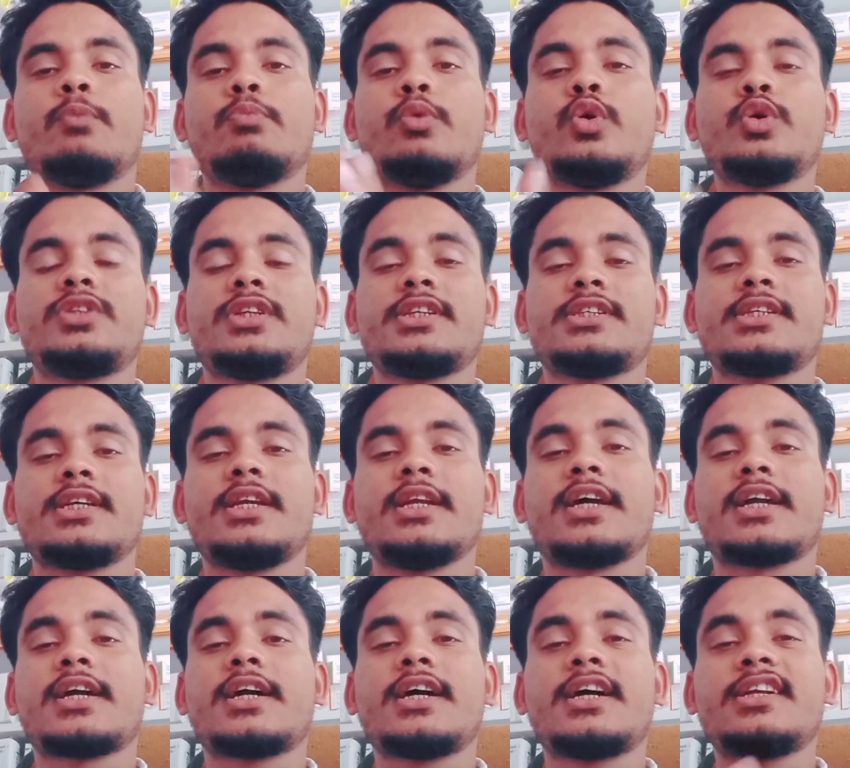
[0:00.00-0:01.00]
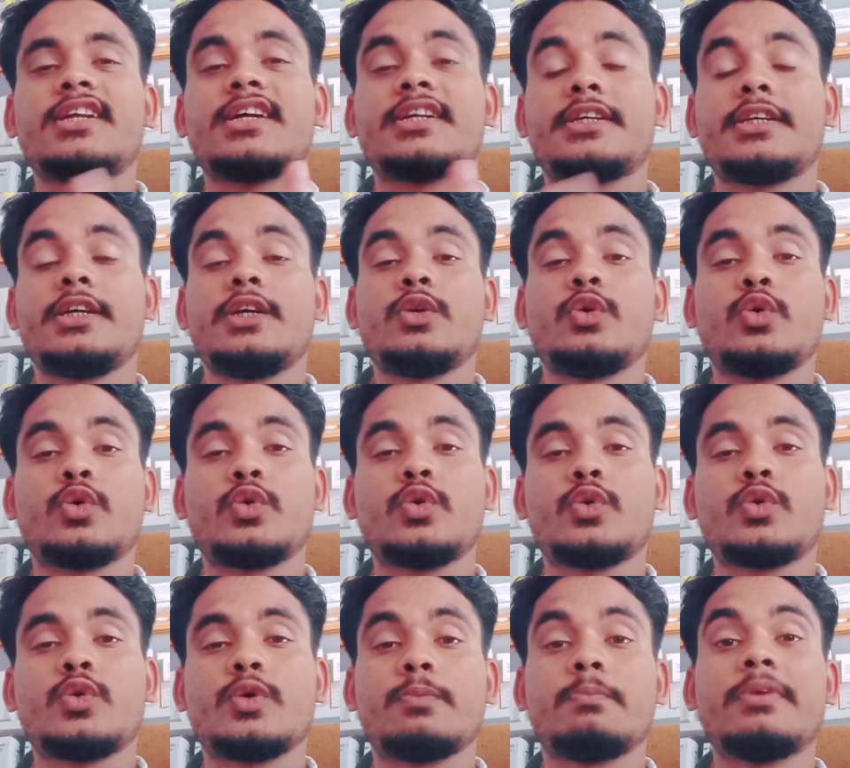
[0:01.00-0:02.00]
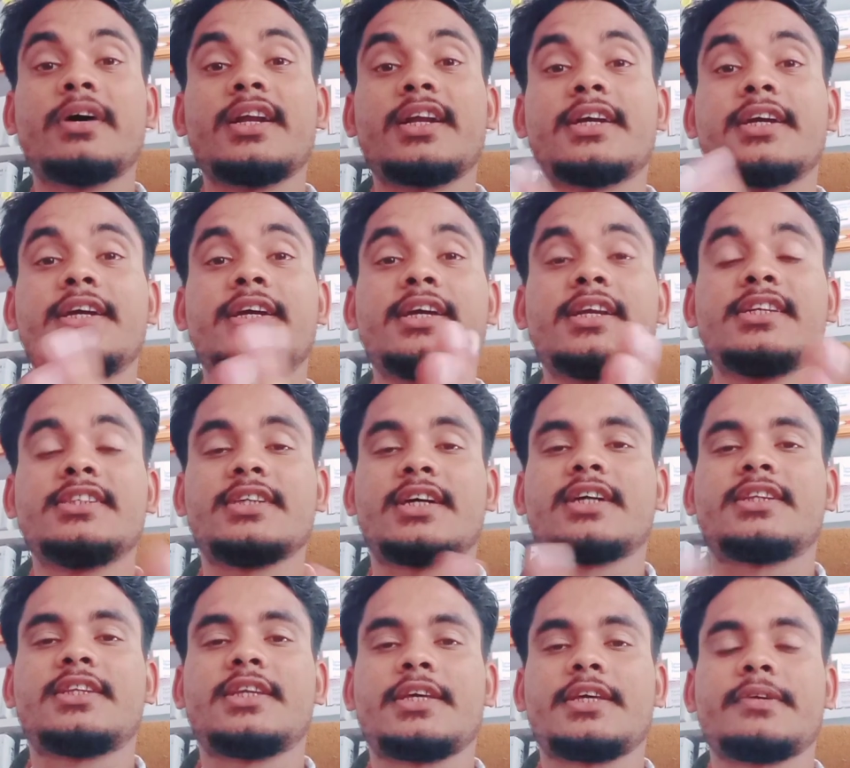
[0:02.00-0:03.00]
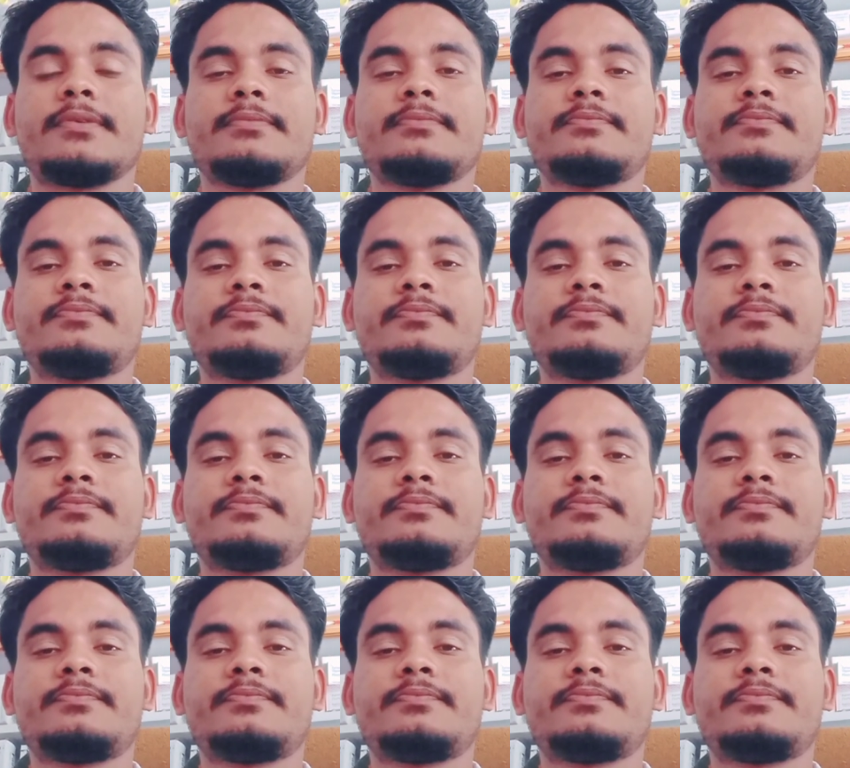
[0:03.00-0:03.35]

बहुत ऐसे लड़का लड़की लोगों को बाल गिर जाते हैं